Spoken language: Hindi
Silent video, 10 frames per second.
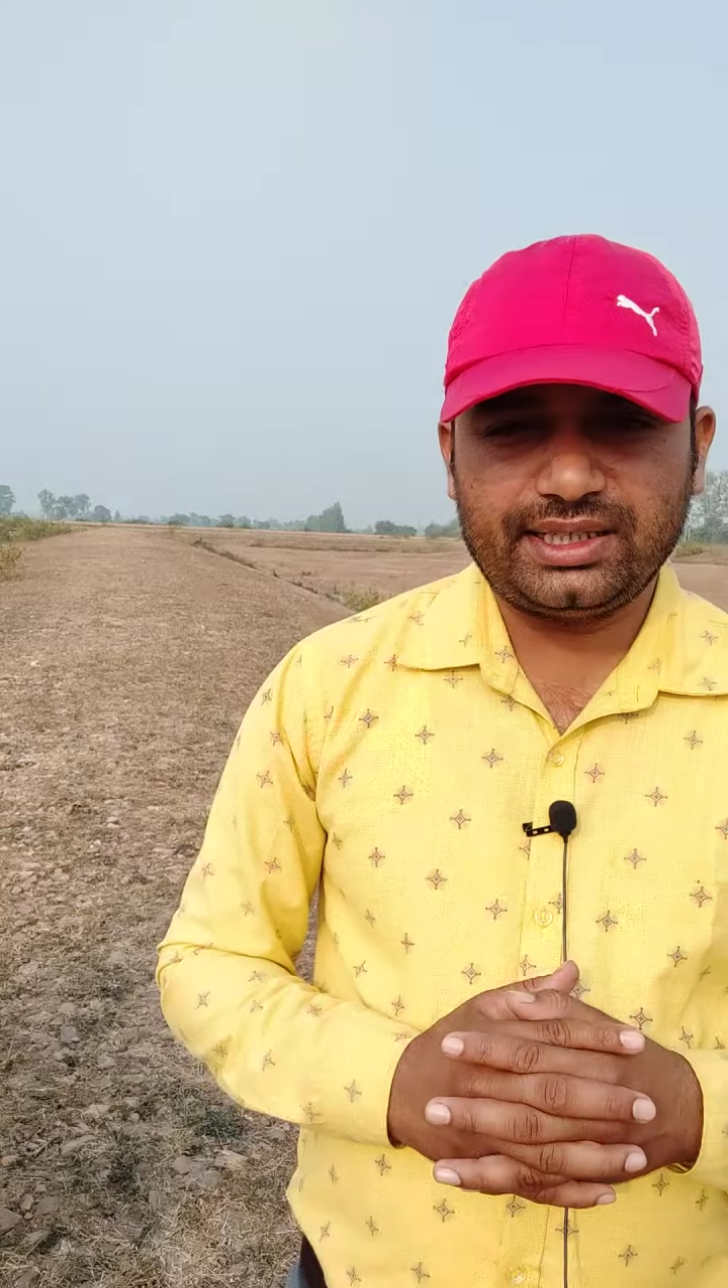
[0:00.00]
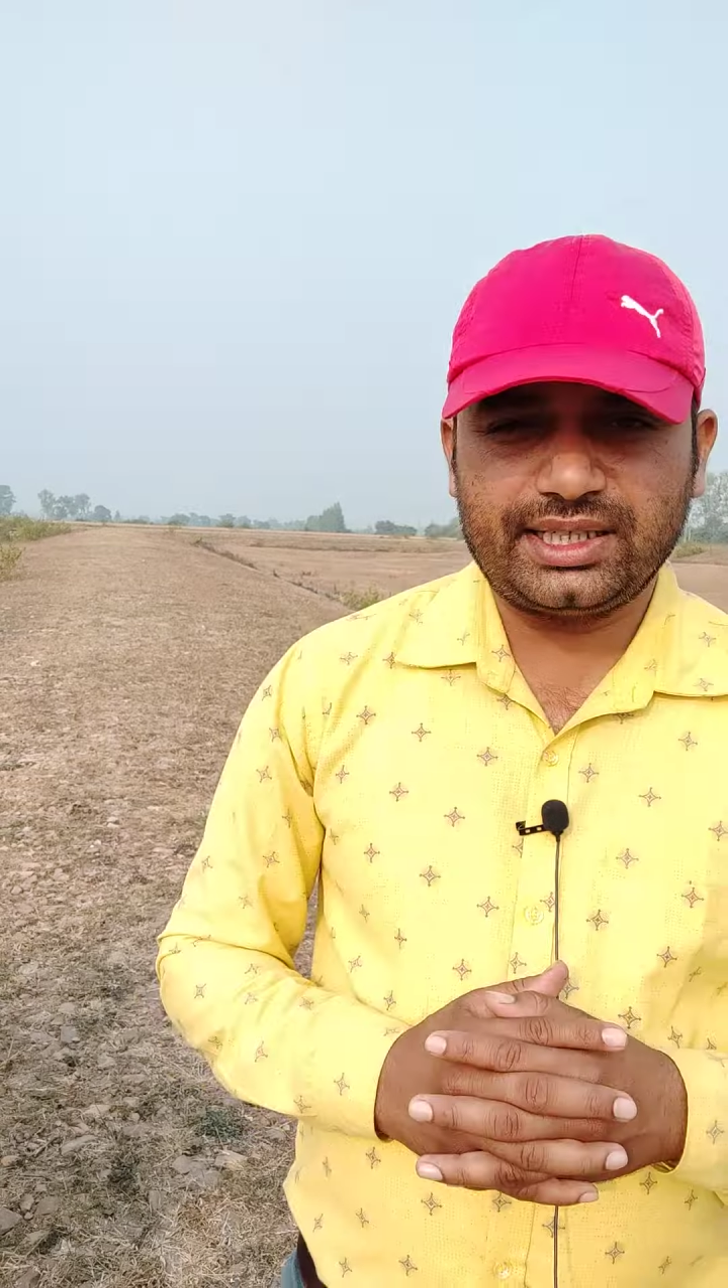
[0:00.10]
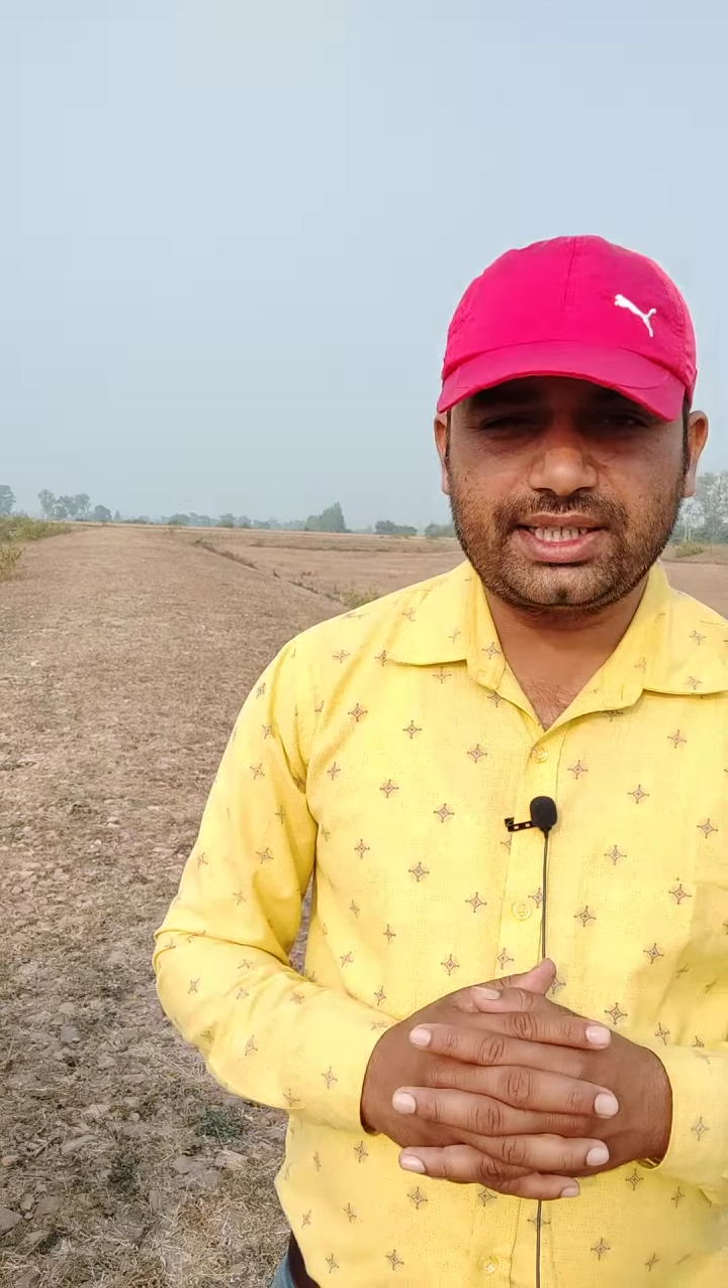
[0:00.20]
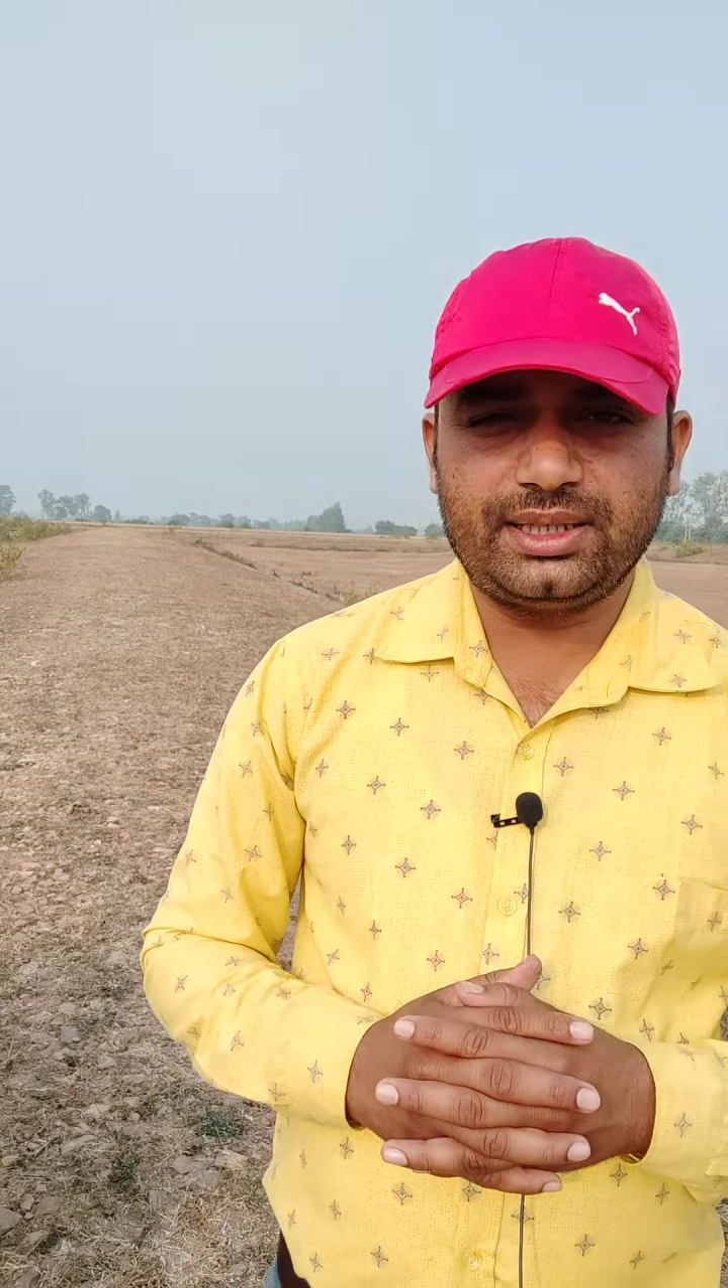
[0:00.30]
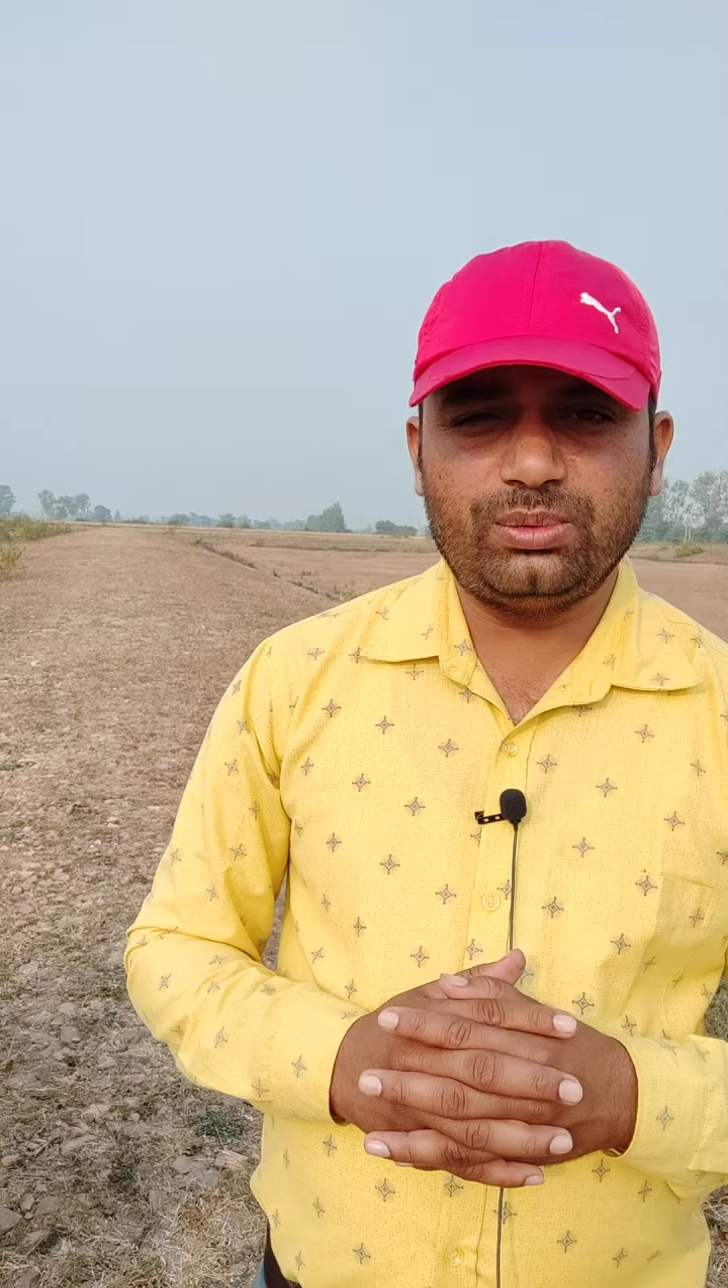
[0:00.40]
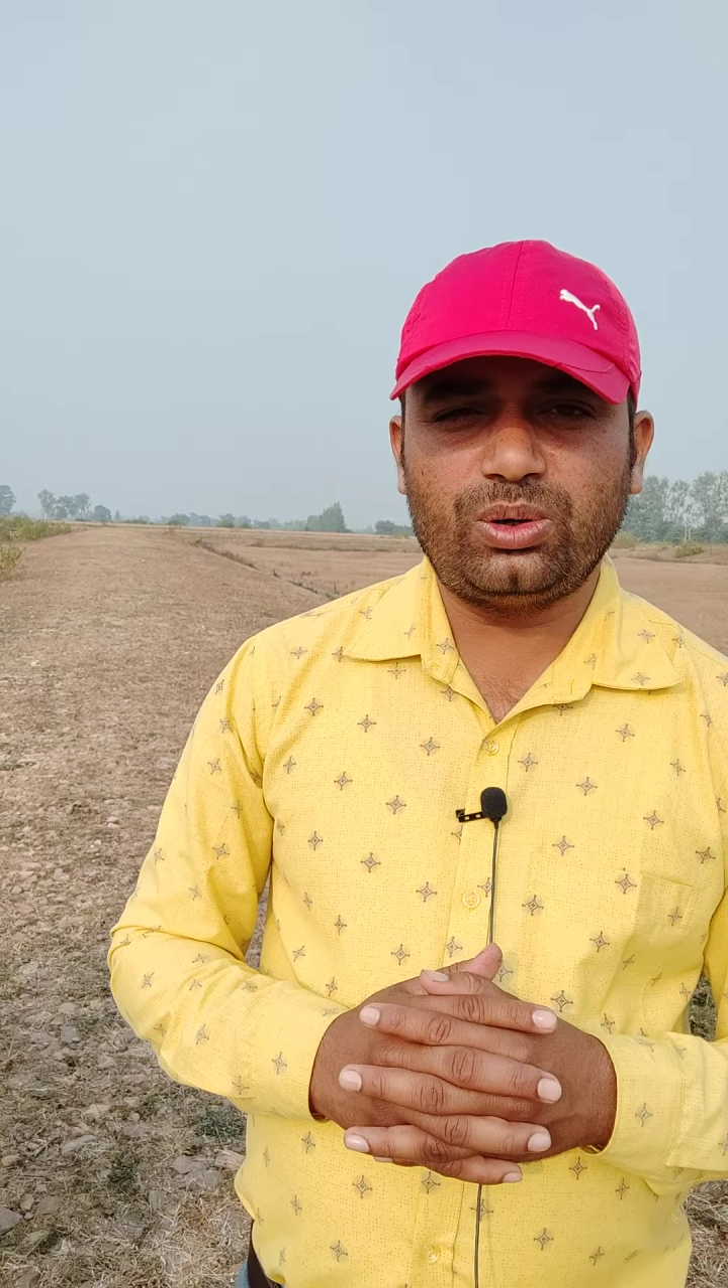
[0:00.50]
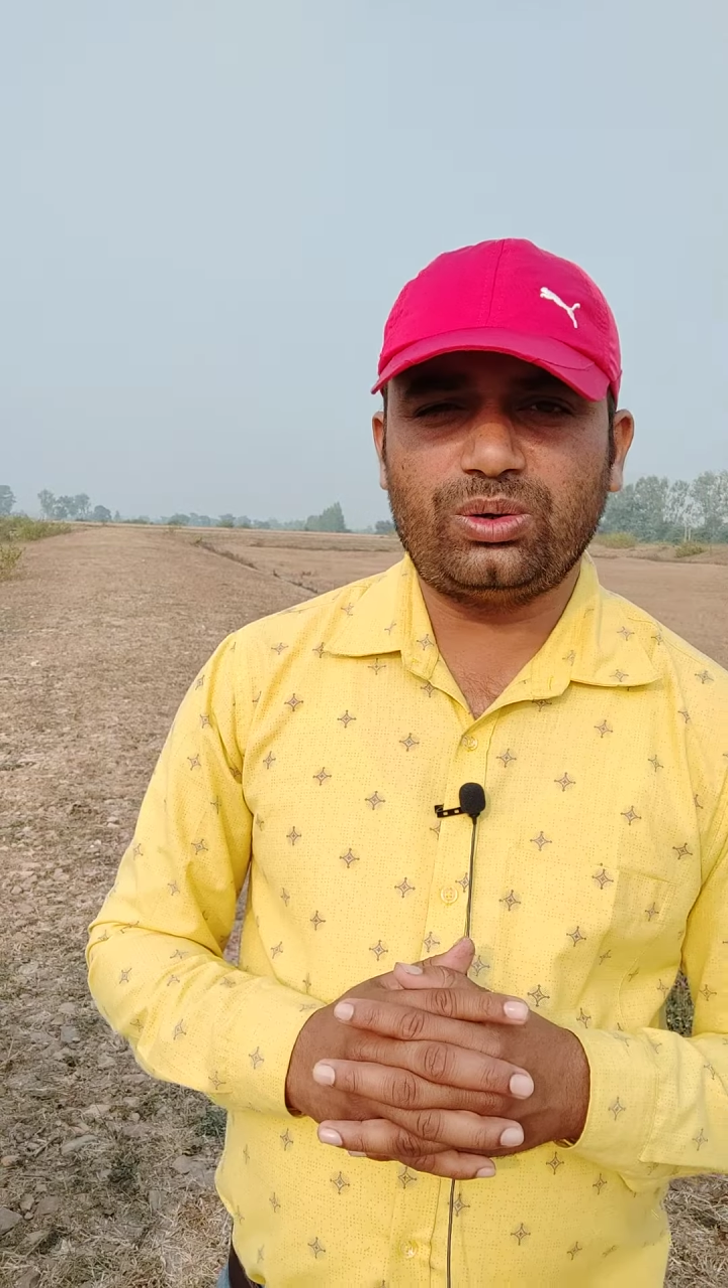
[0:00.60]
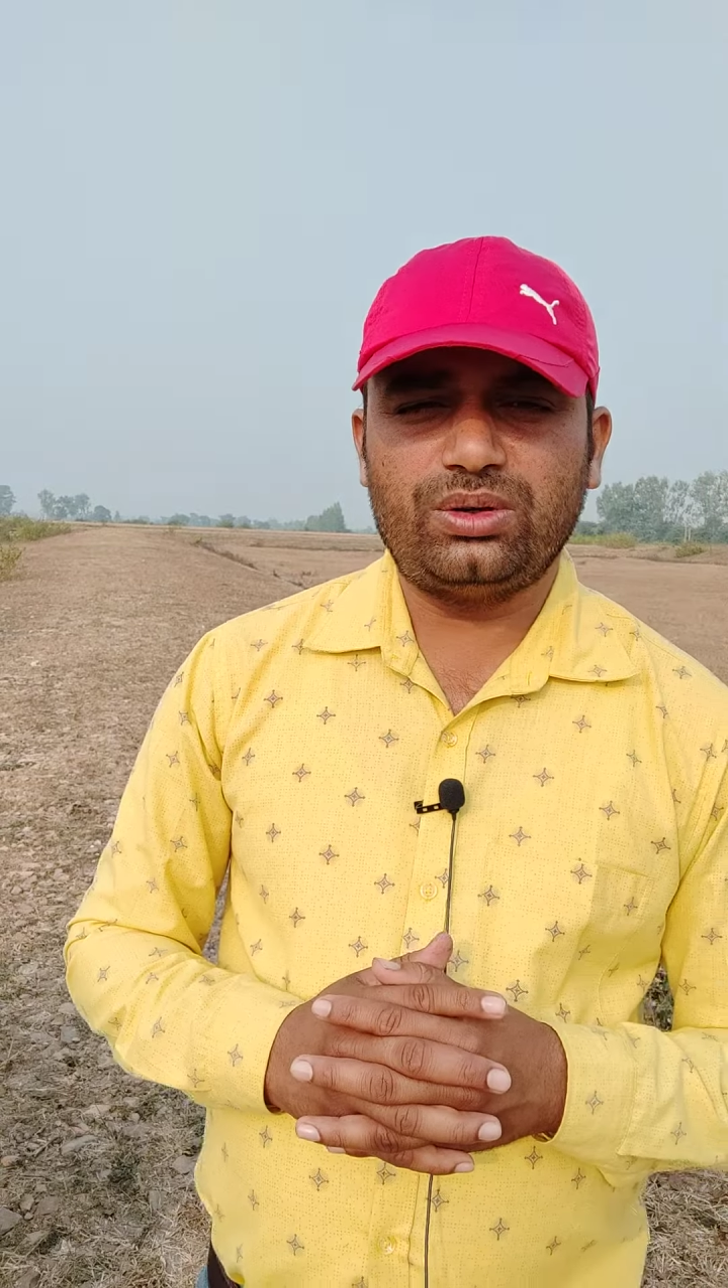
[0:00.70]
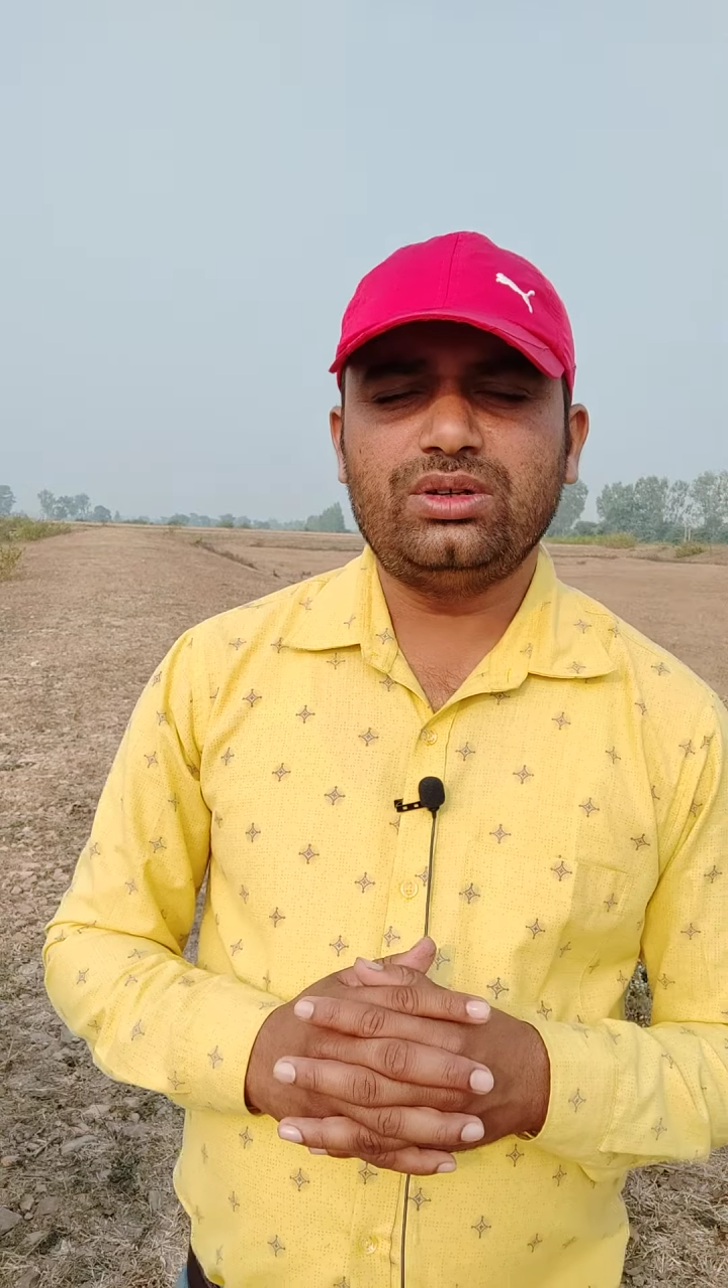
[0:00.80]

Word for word: नेटिवो